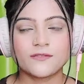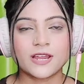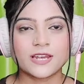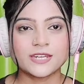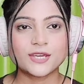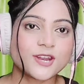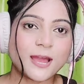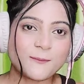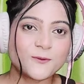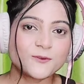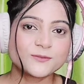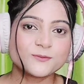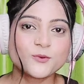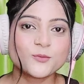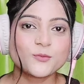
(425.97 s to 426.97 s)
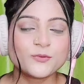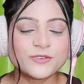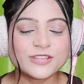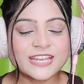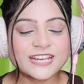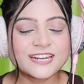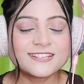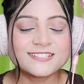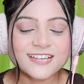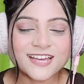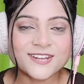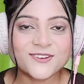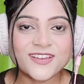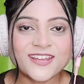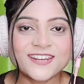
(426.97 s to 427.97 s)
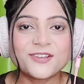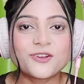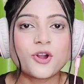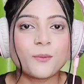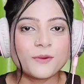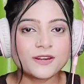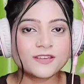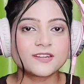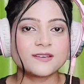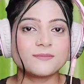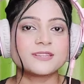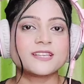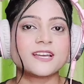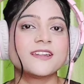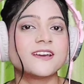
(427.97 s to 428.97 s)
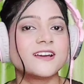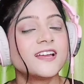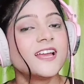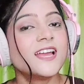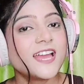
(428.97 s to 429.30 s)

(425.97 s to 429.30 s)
वाली है आप लोग मूवी देखने जा रहे हो या नहीं कमेंट करके बताना